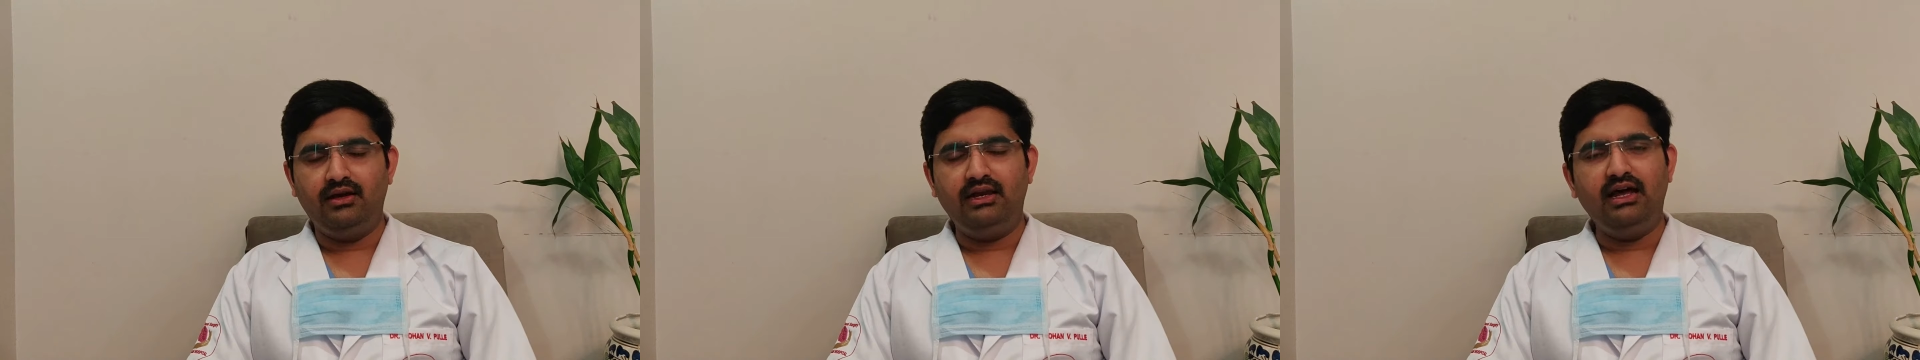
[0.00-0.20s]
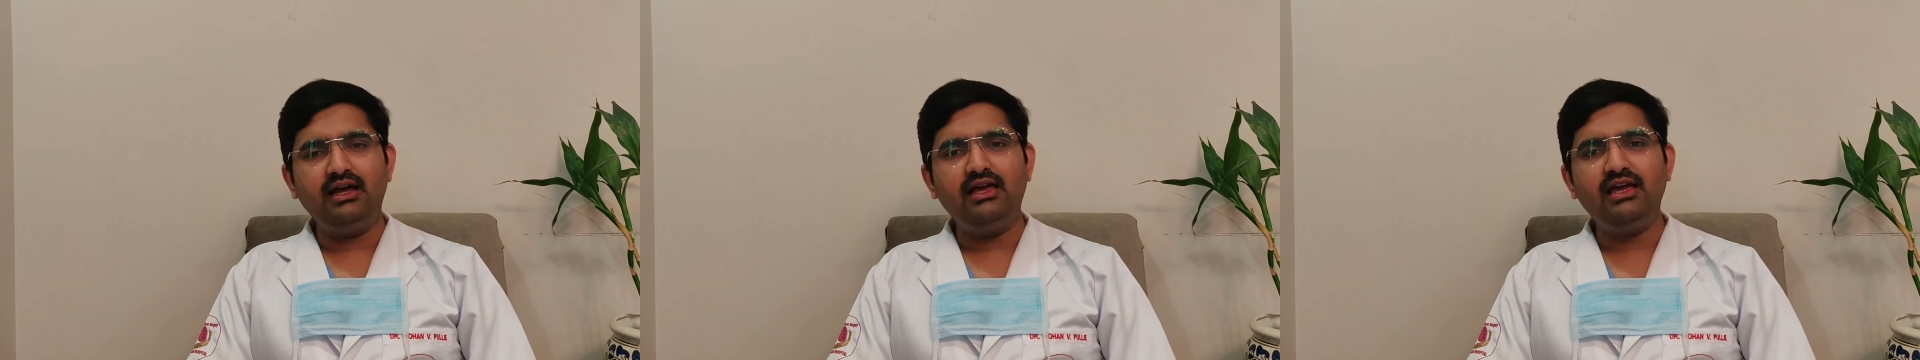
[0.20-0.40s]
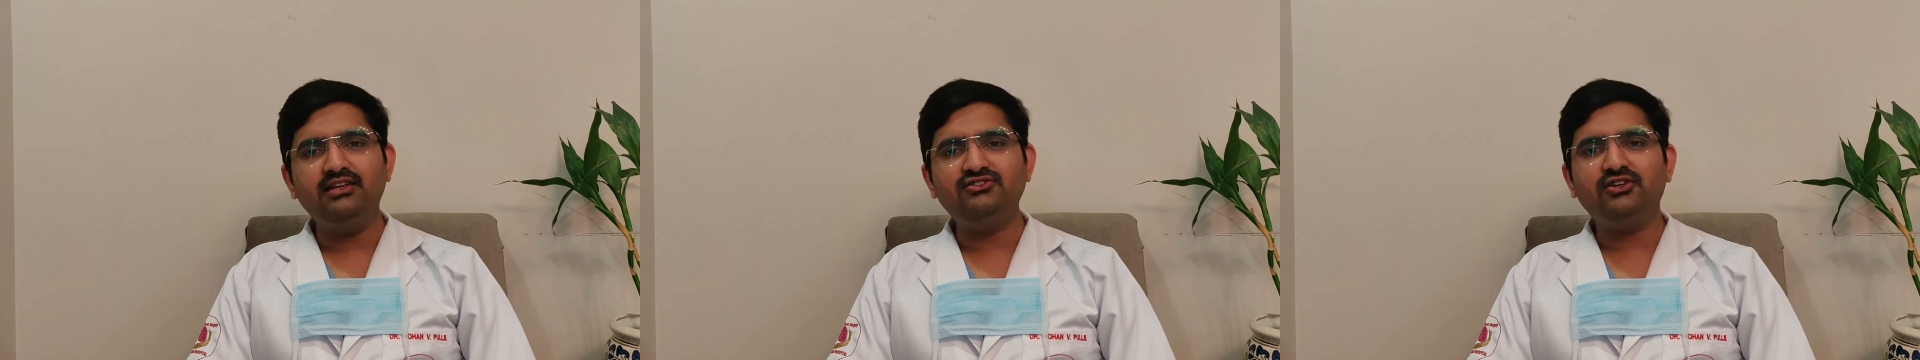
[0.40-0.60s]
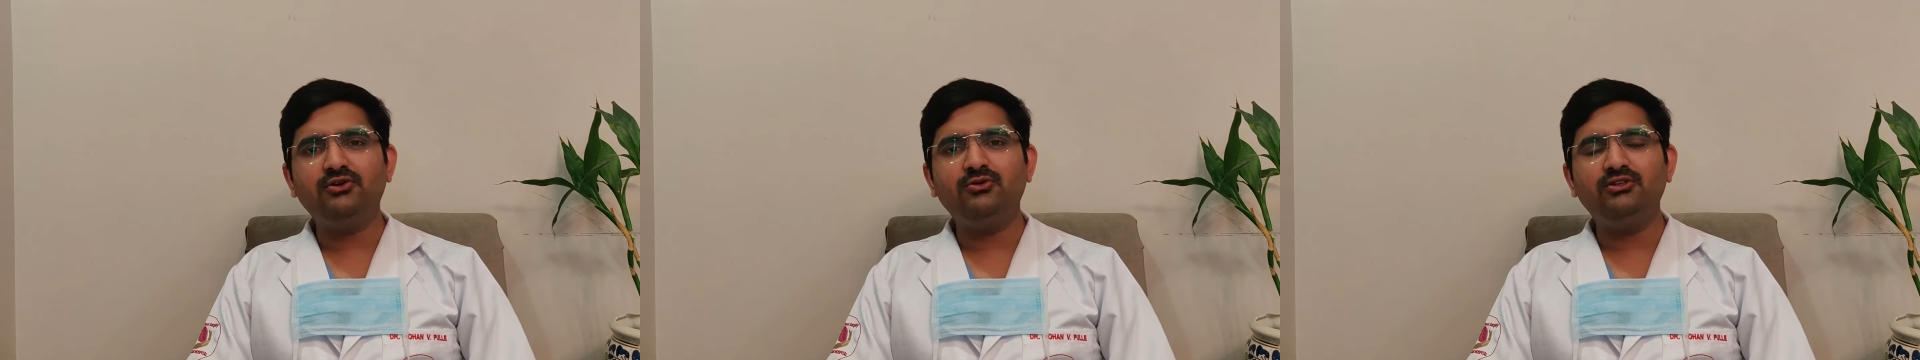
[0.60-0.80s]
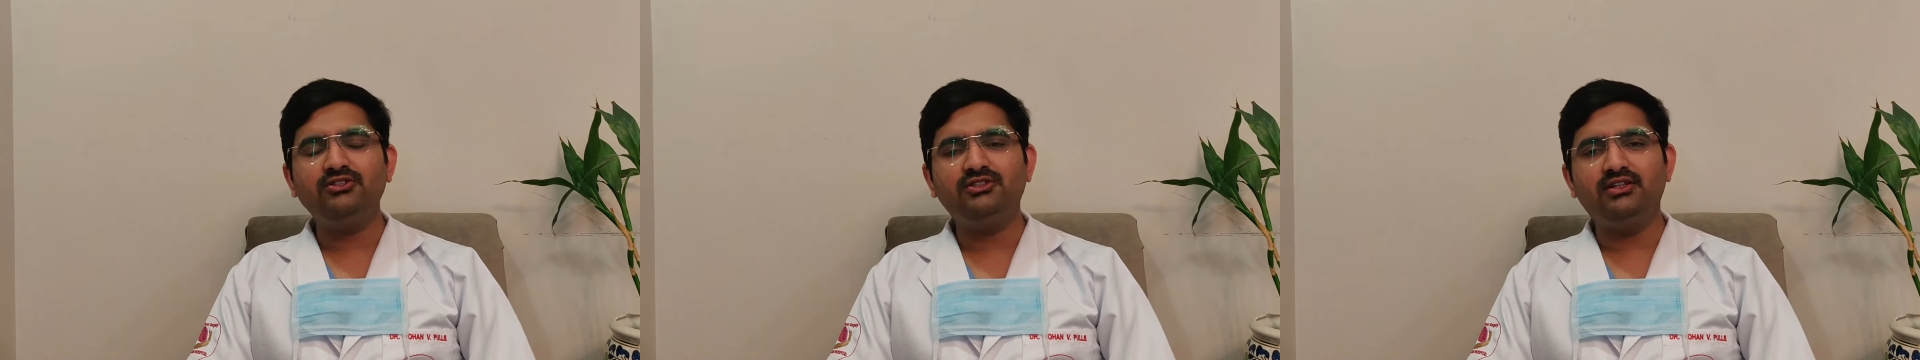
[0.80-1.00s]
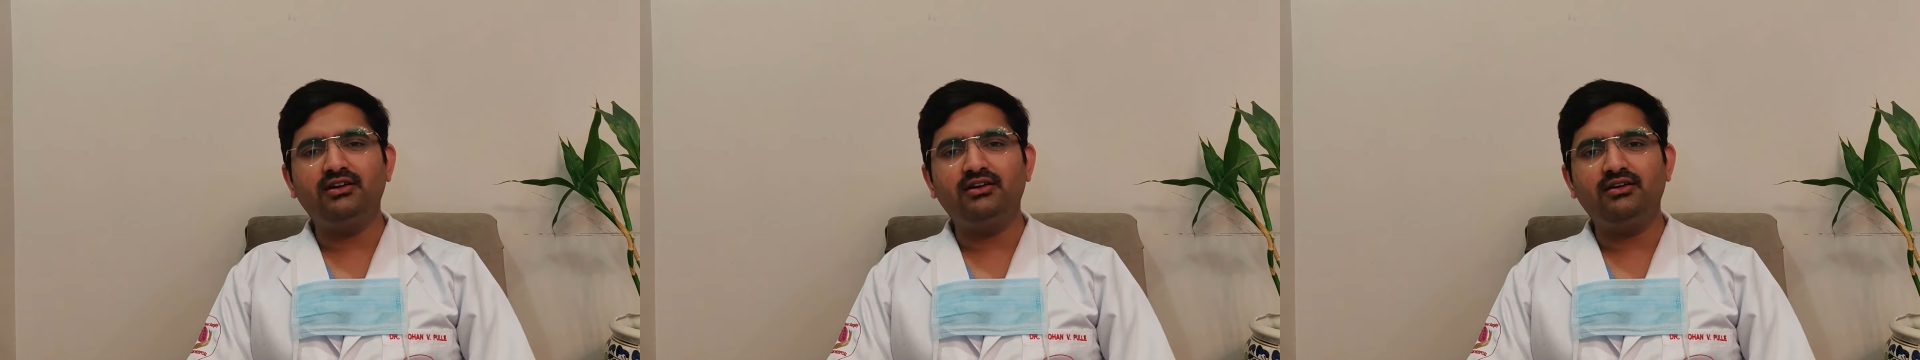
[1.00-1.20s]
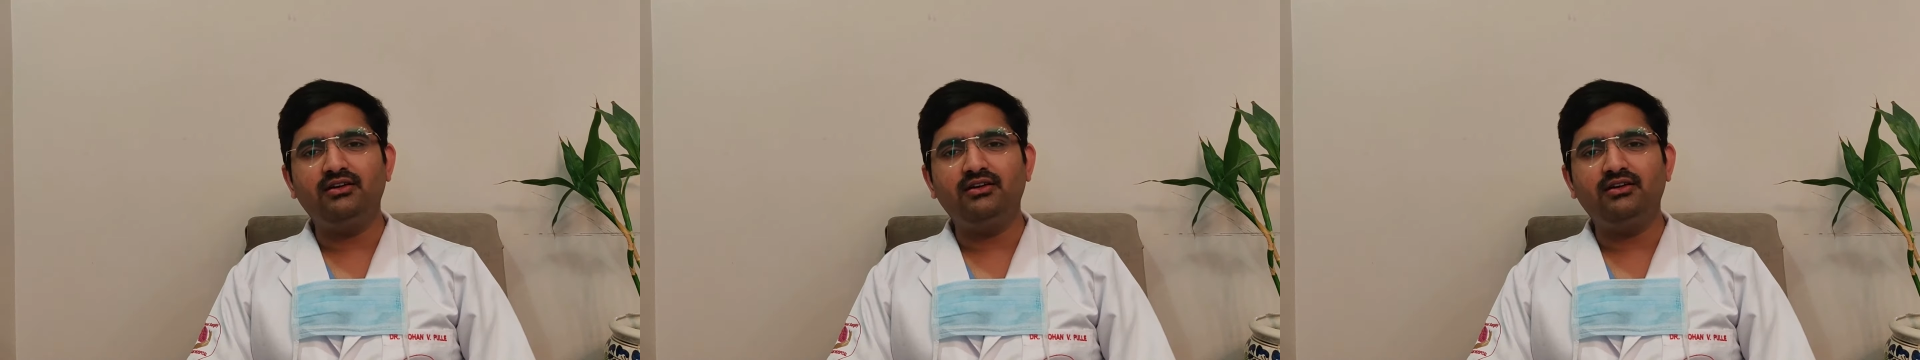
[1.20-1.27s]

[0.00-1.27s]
లంగ్ క్యాన్సర్ గురించిన